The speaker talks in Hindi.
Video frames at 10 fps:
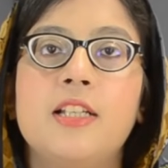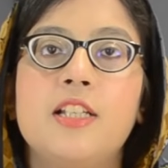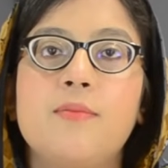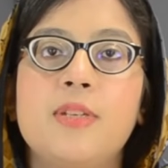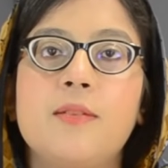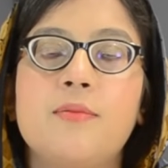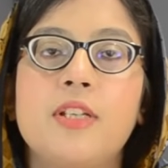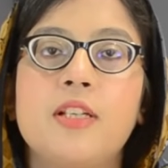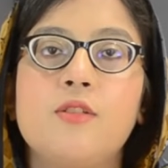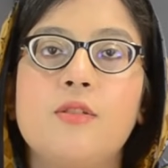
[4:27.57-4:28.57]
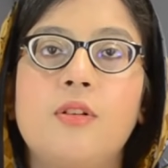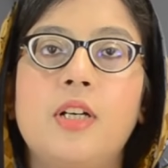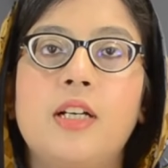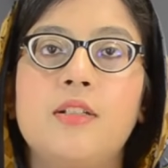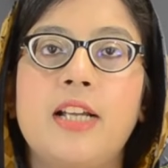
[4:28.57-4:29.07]
जिसमें सबसे जो
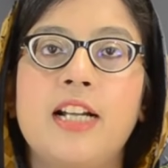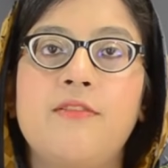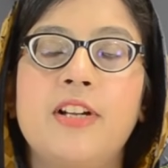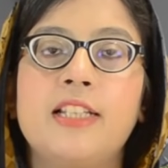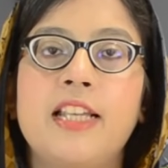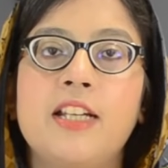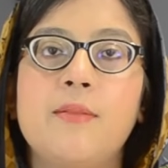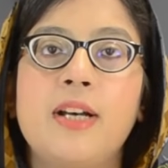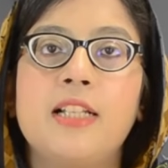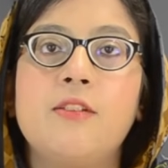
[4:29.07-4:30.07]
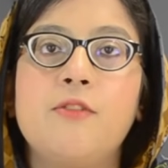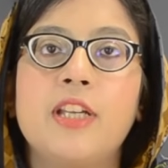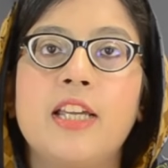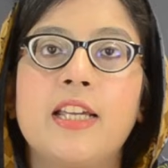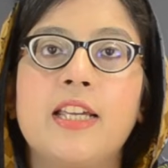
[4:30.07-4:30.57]
साइड uh, इफ़ेक्ट देखने में आता है वो
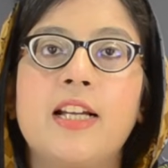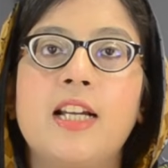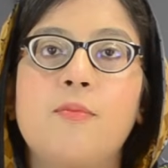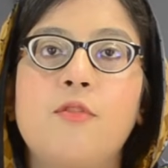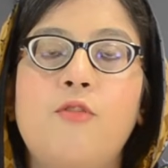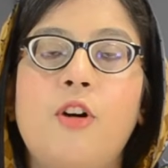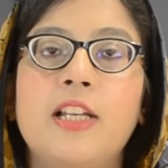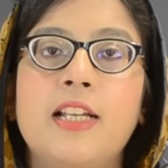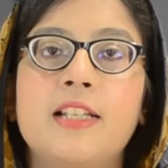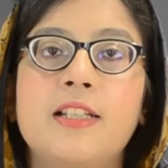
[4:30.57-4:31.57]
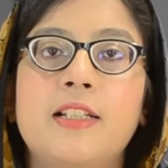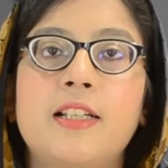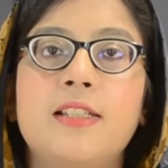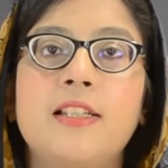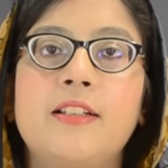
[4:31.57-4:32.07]
ये है कि अगर आपको फॉलिक एसिड के
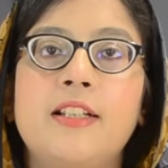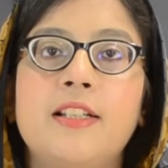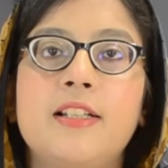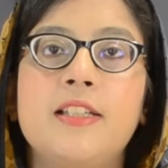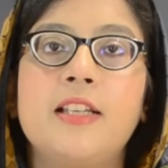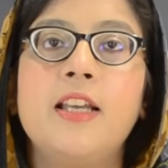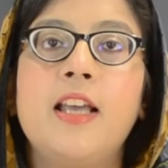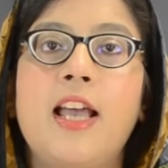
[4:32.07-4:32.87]
किसी इन्ग्रीडियंट से